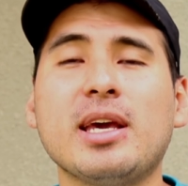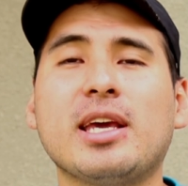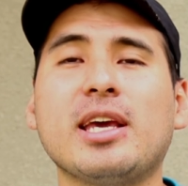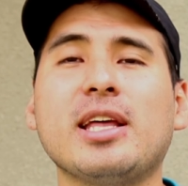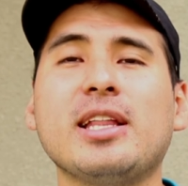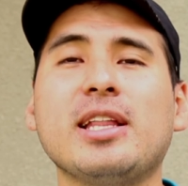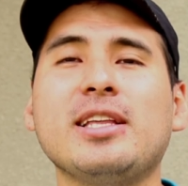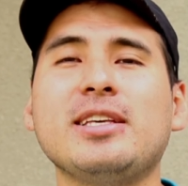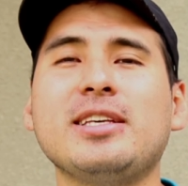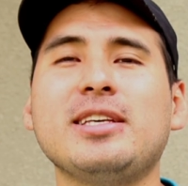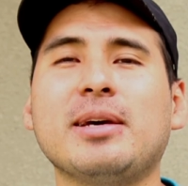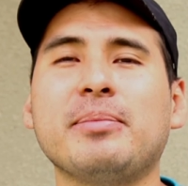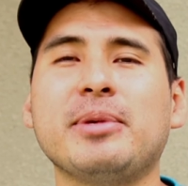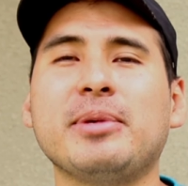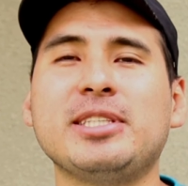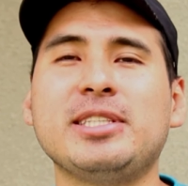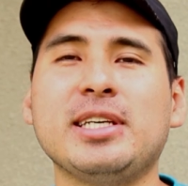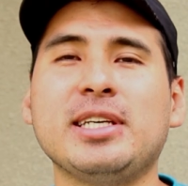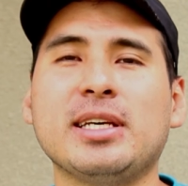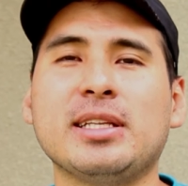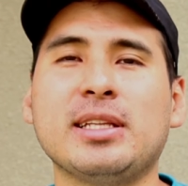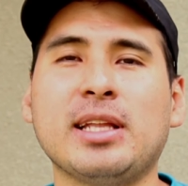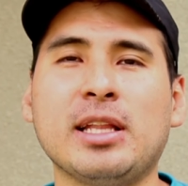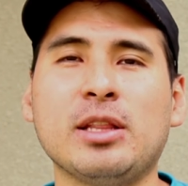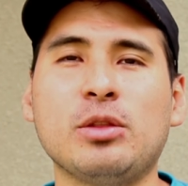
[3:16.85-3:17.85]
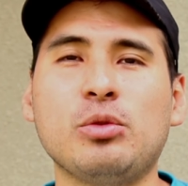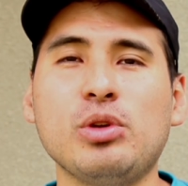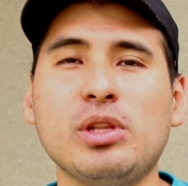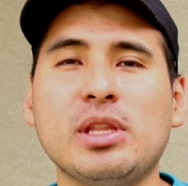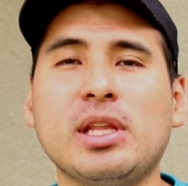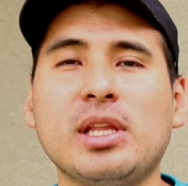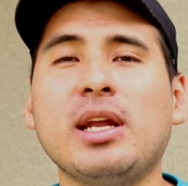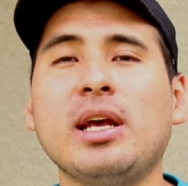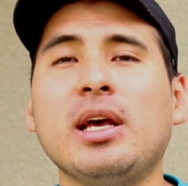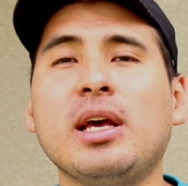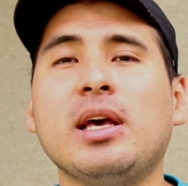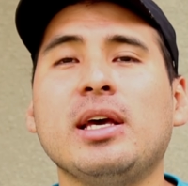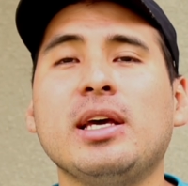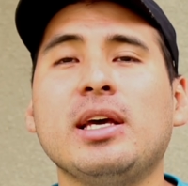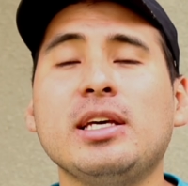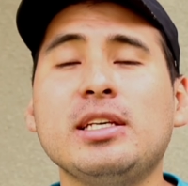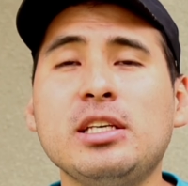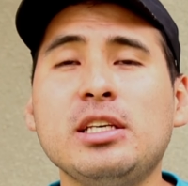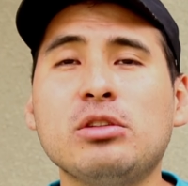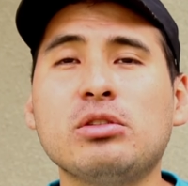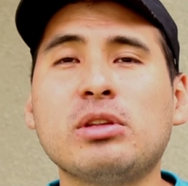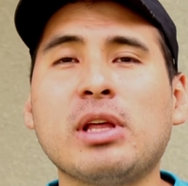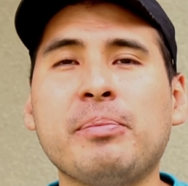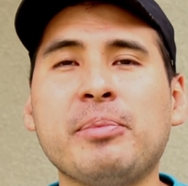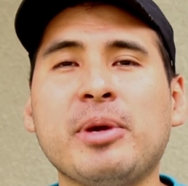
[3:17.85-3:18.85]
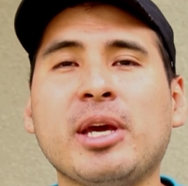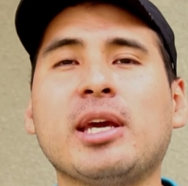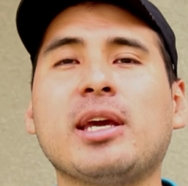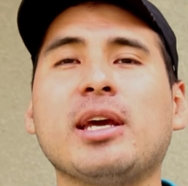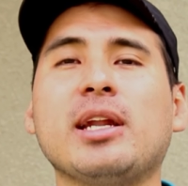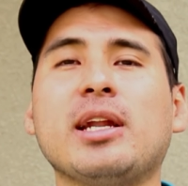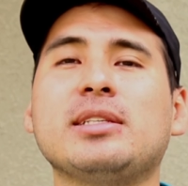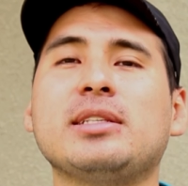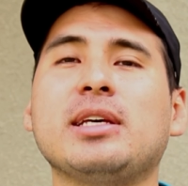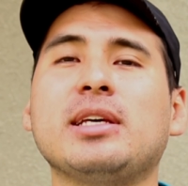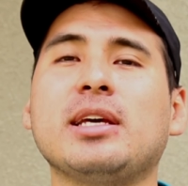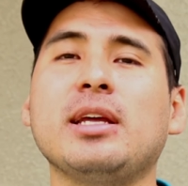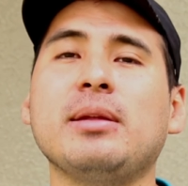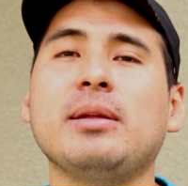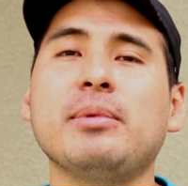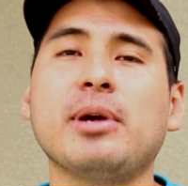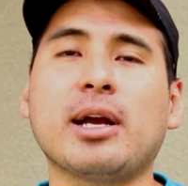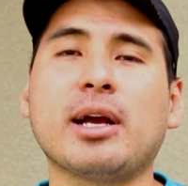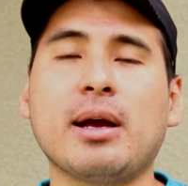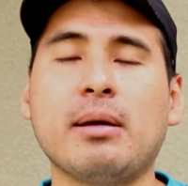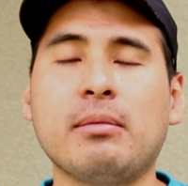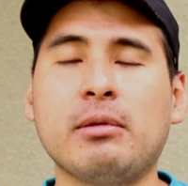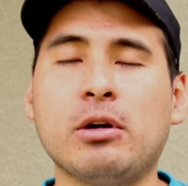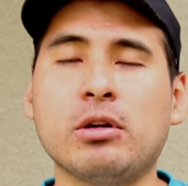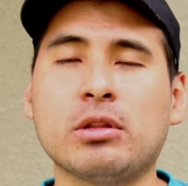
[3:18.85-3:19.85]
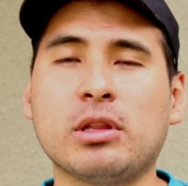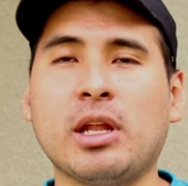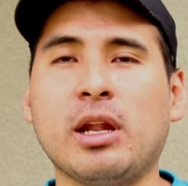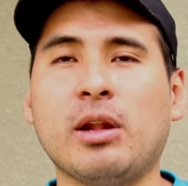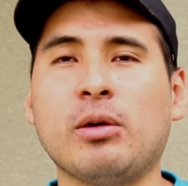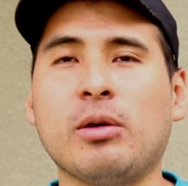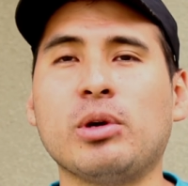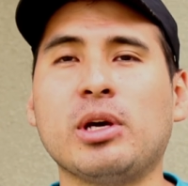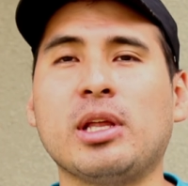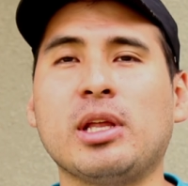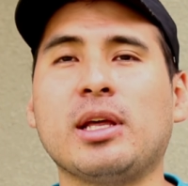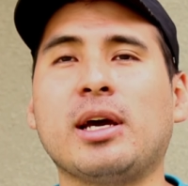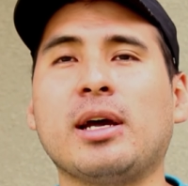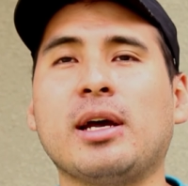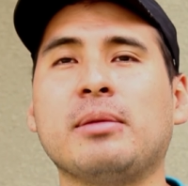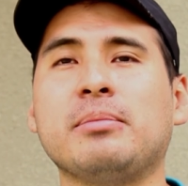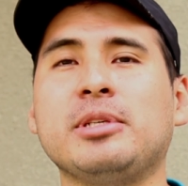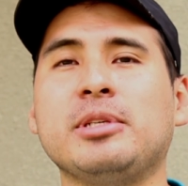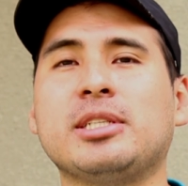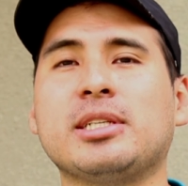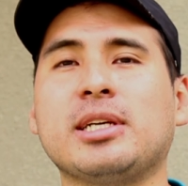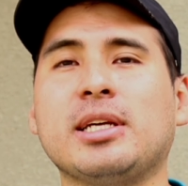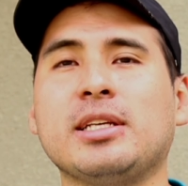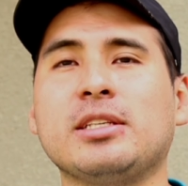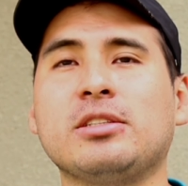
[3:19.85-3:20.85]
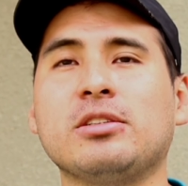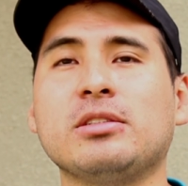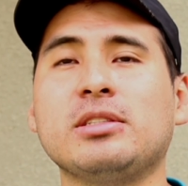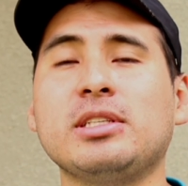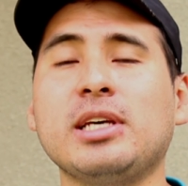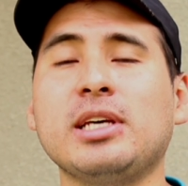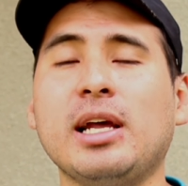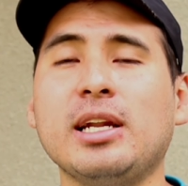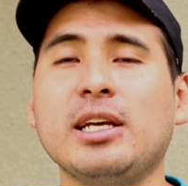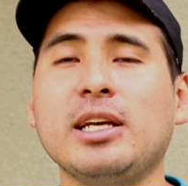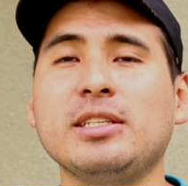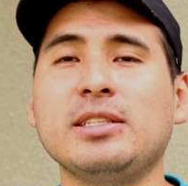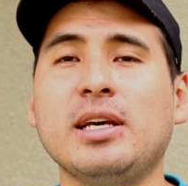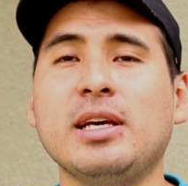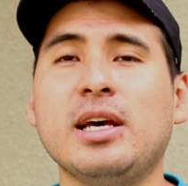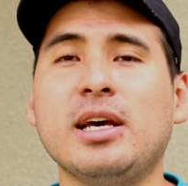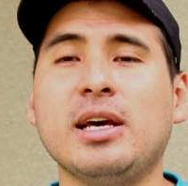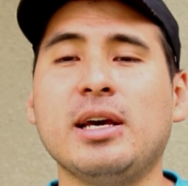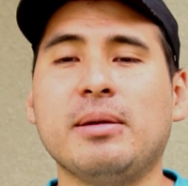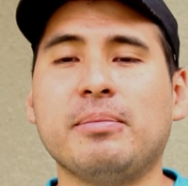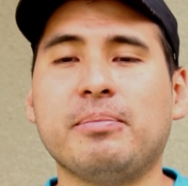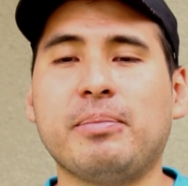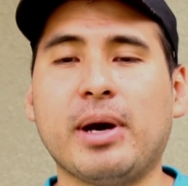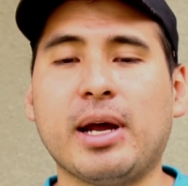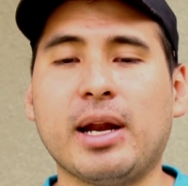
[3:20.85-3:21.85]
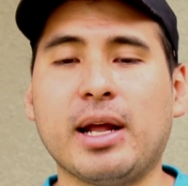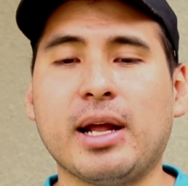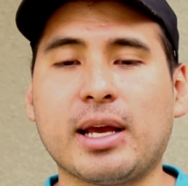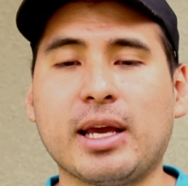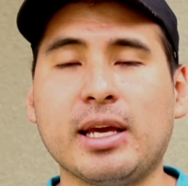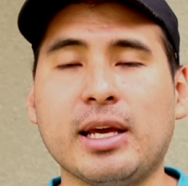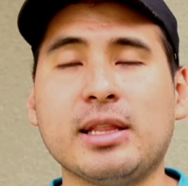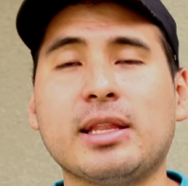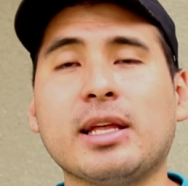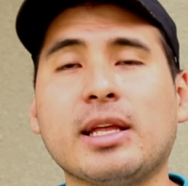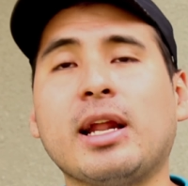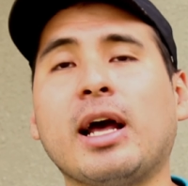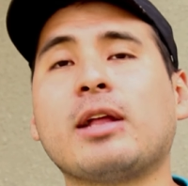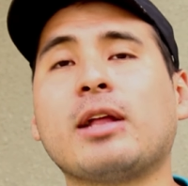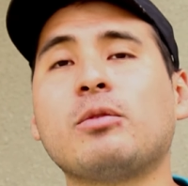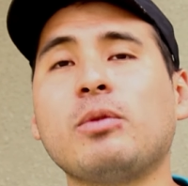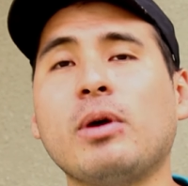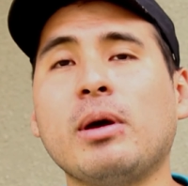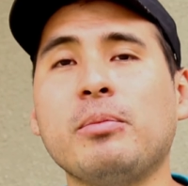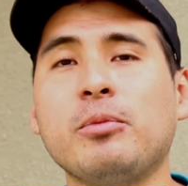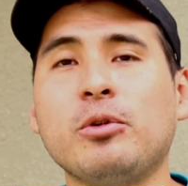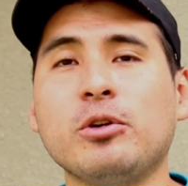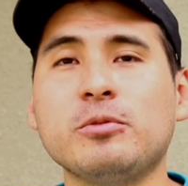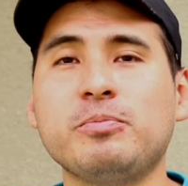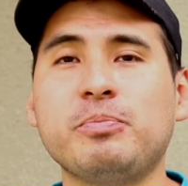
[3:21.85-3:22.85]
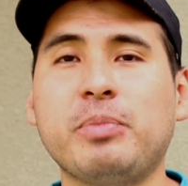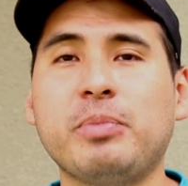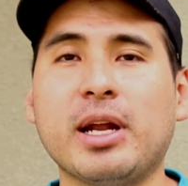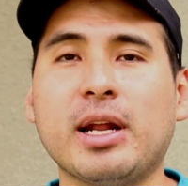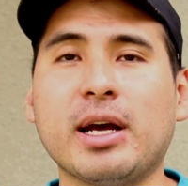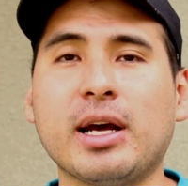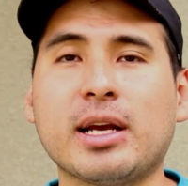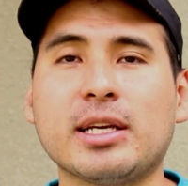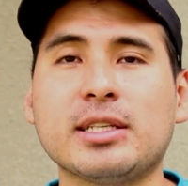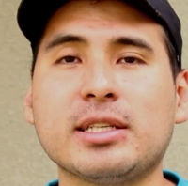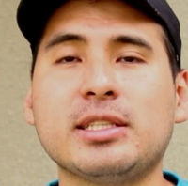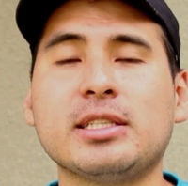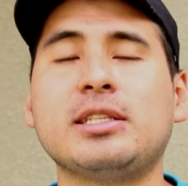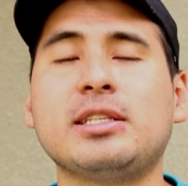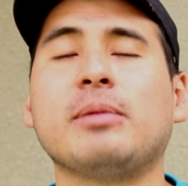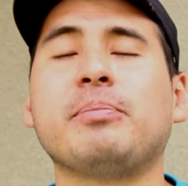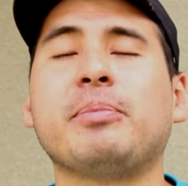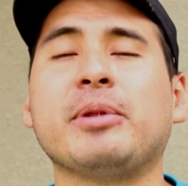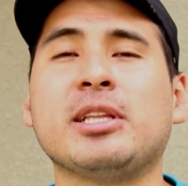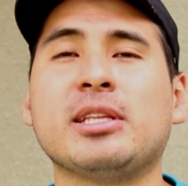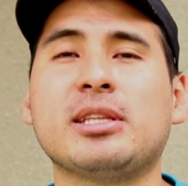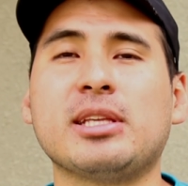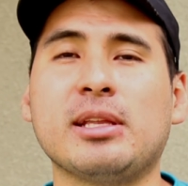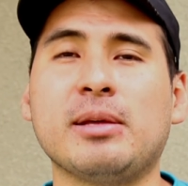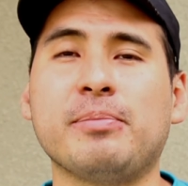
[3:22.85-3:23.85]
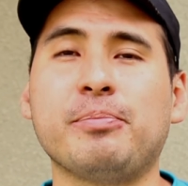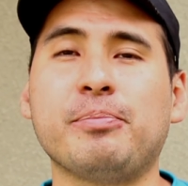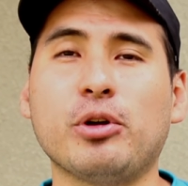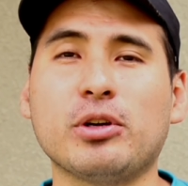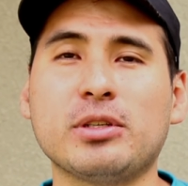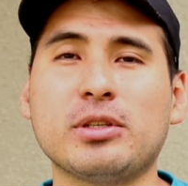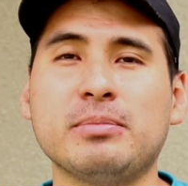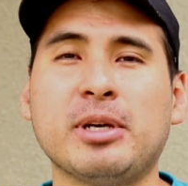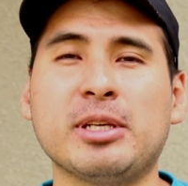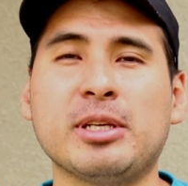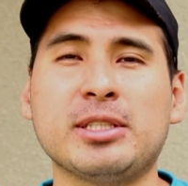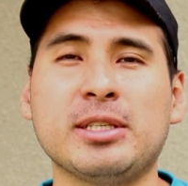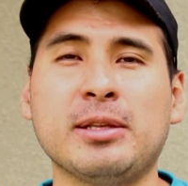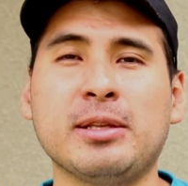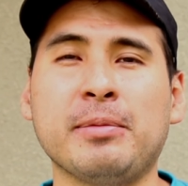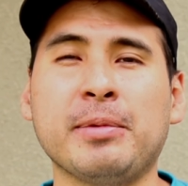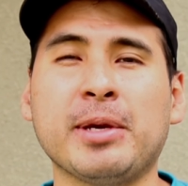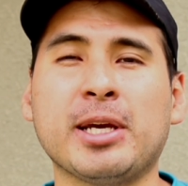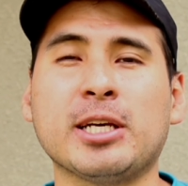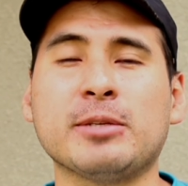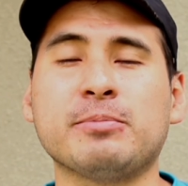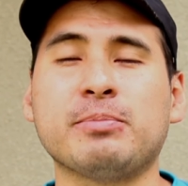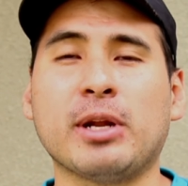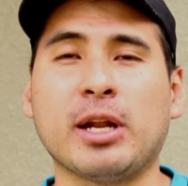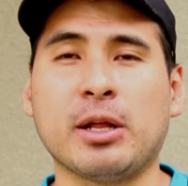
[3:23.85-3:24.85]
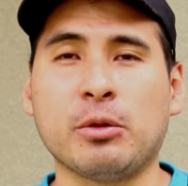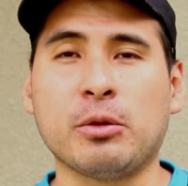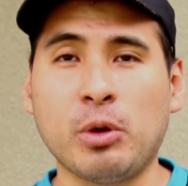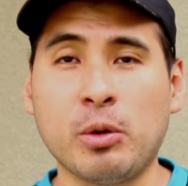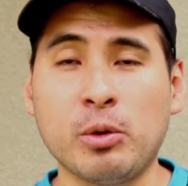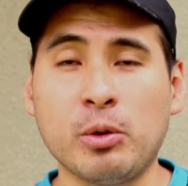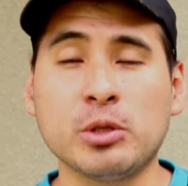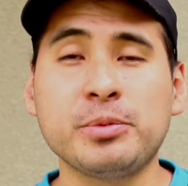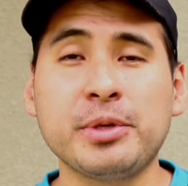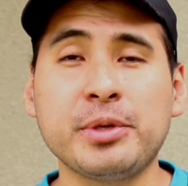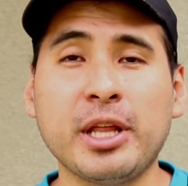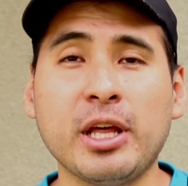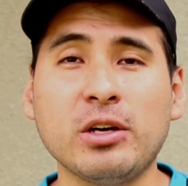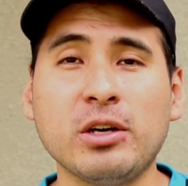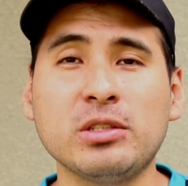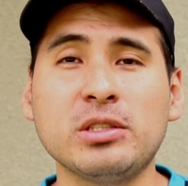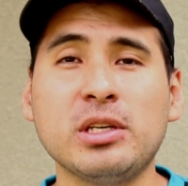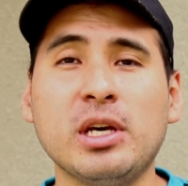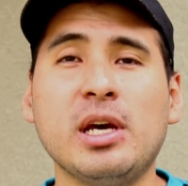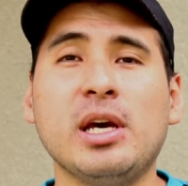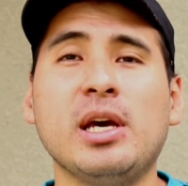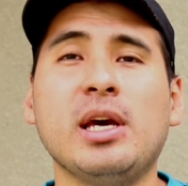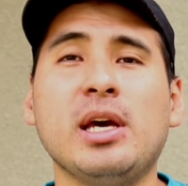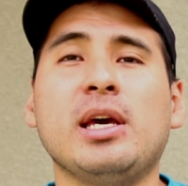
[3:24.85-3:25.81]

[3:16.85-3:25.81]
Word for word: quienes ya me siguen en Twitter y si tú también quieres seguirme, acá abajo te lo voy a dejar mis redes sociales para que interactuemos, para que estés al pendiente de próximas dinámicas para nuevos videos.